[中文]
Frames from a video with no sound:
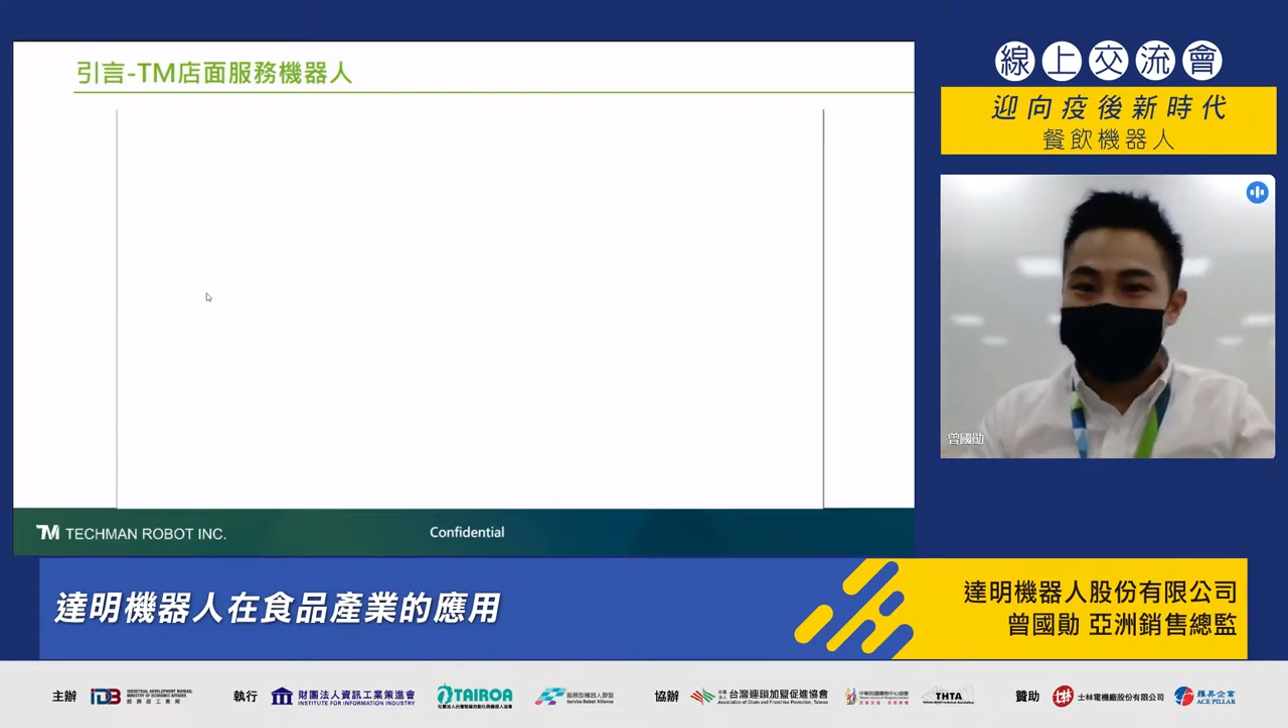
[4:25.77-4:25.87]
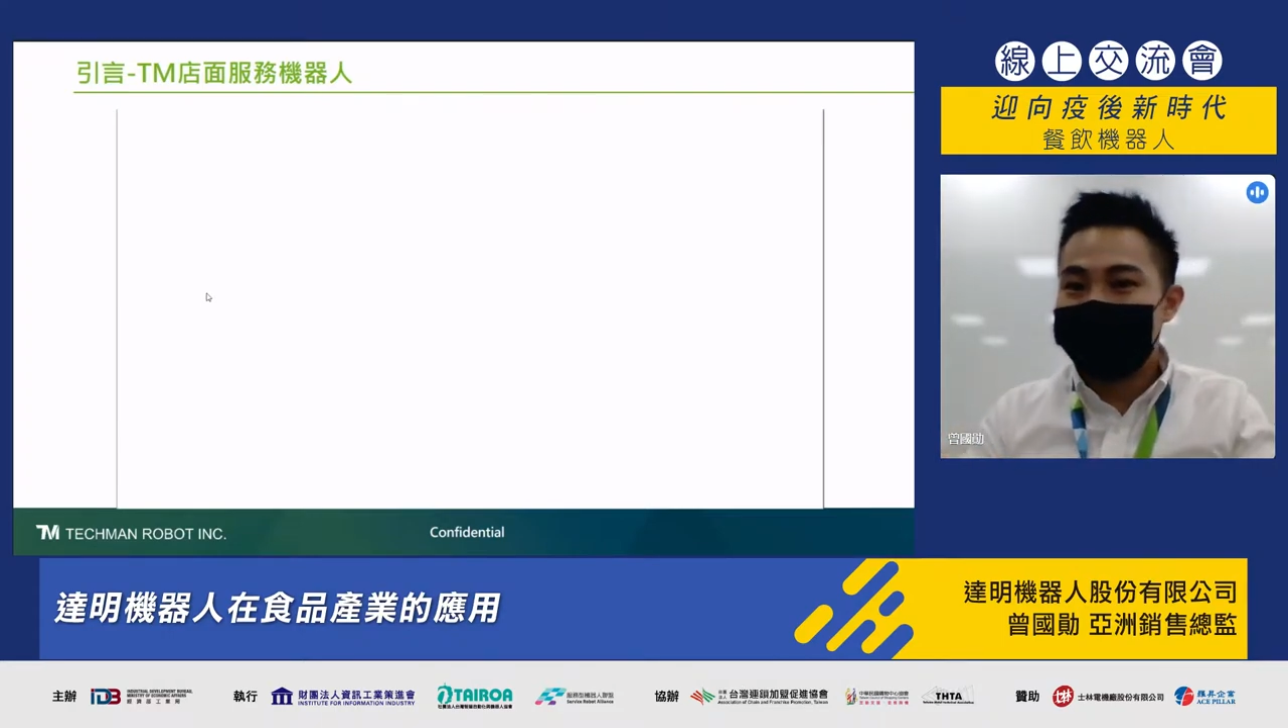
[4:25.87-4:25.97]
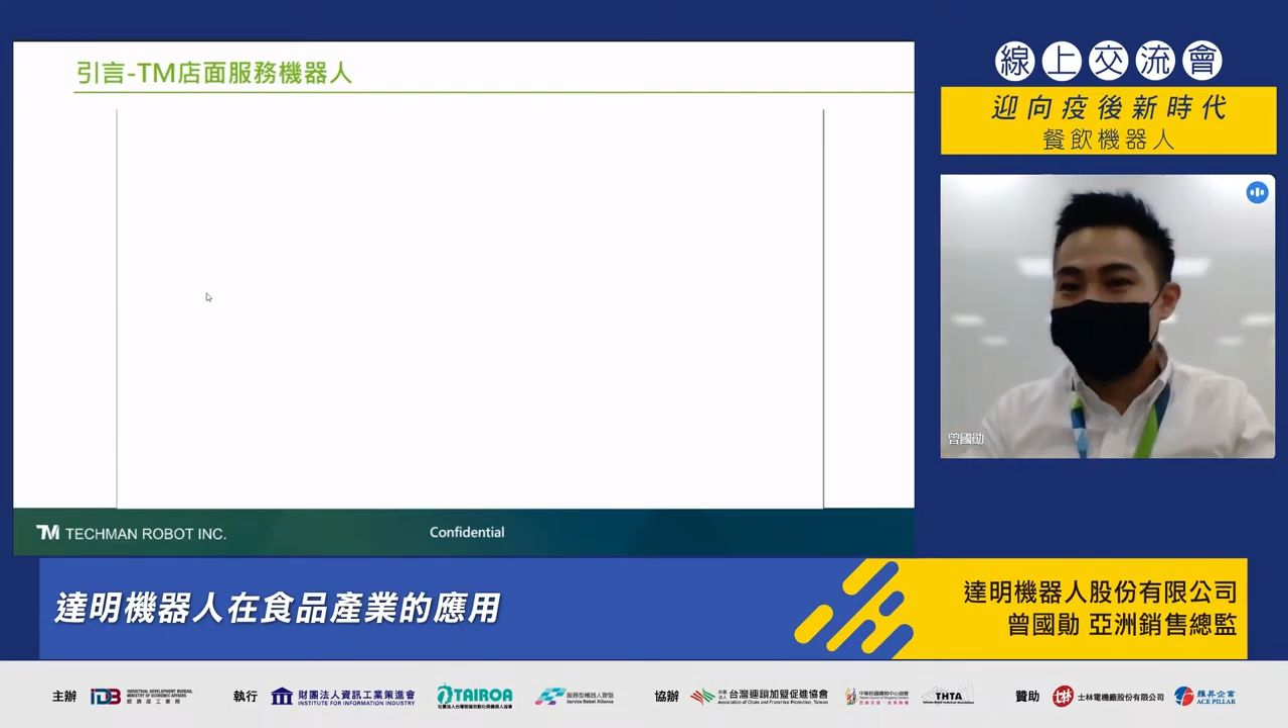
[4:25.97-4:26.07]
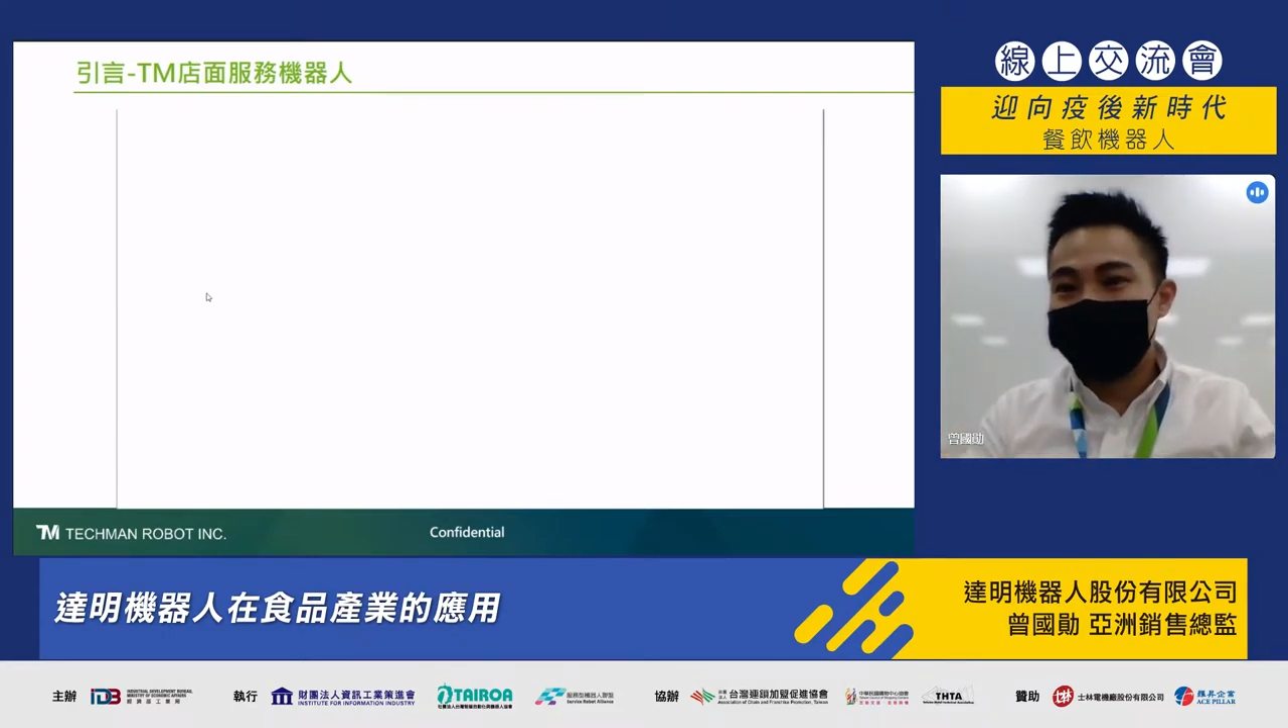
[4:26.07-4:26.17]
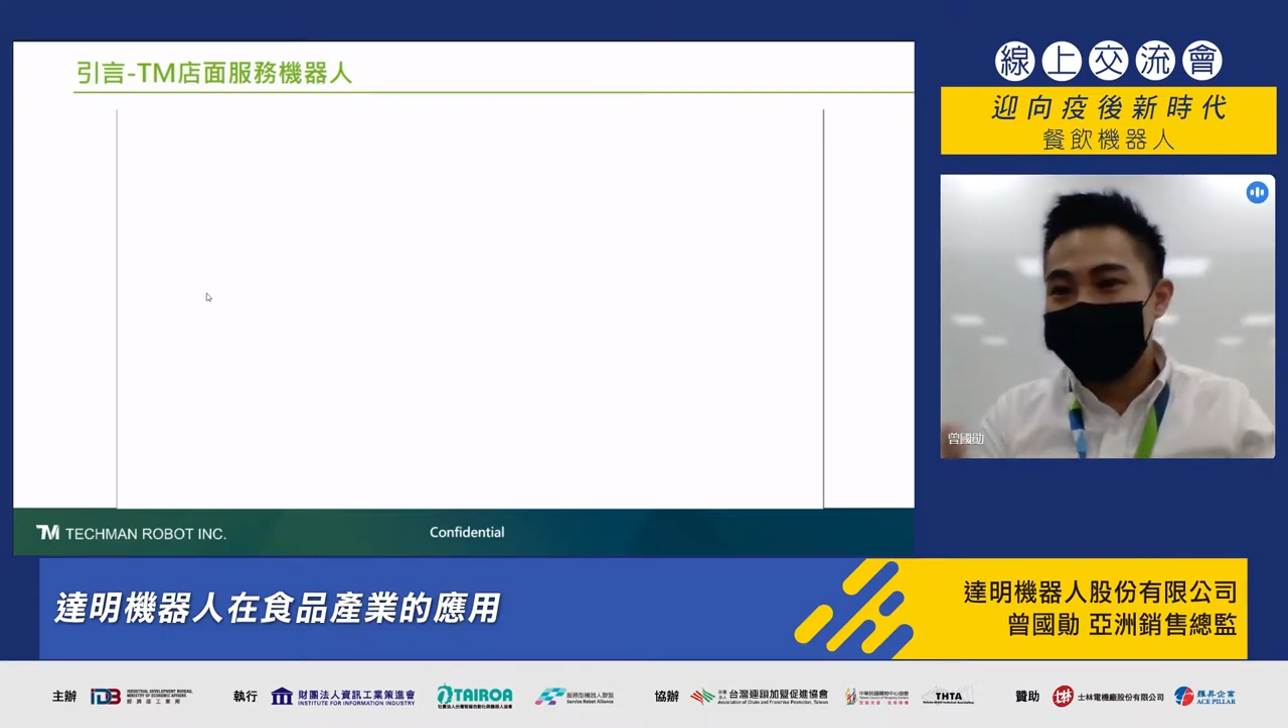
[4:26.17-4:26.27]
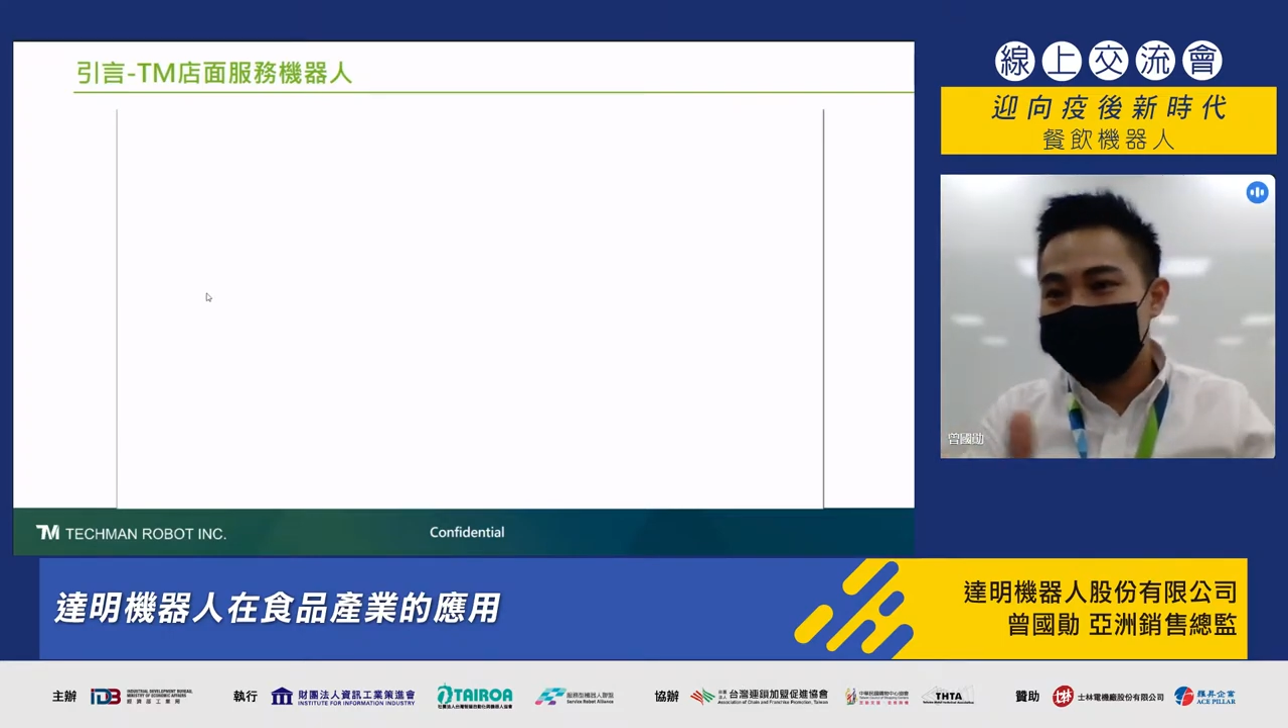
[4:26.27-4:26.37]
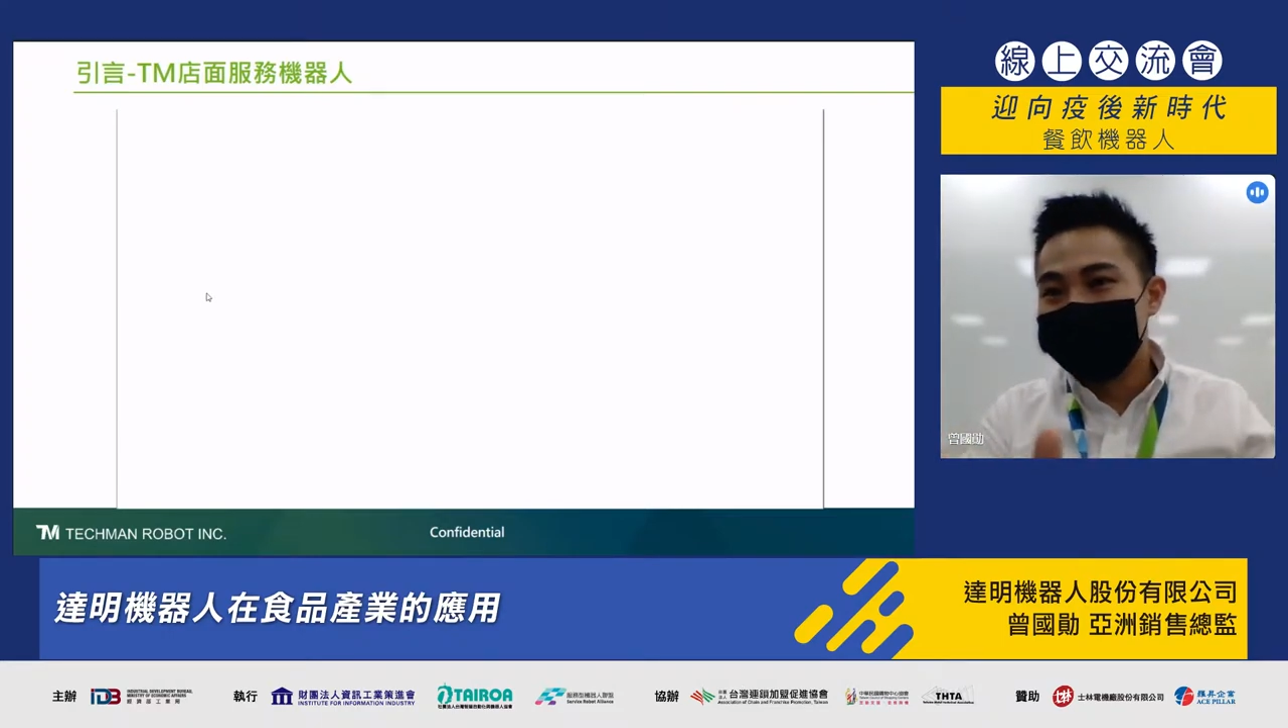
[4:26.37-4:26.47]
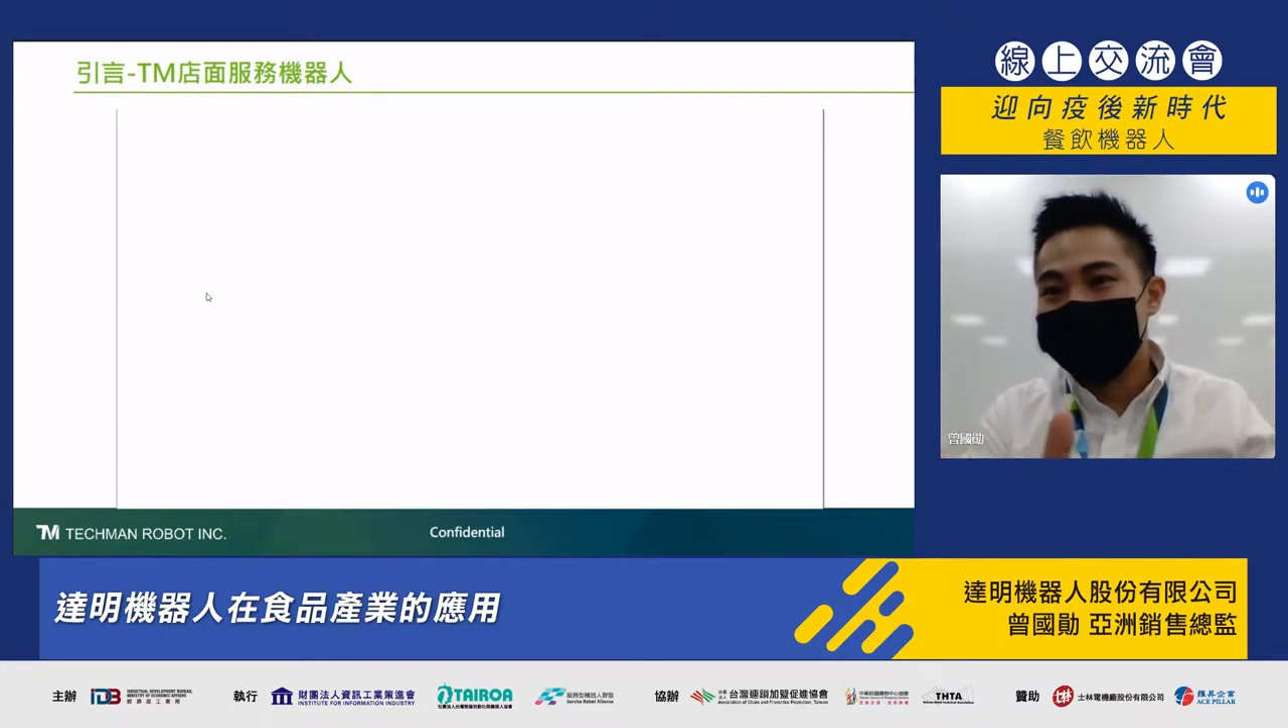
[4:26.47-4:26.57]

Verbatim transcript: 刚刚看到的都是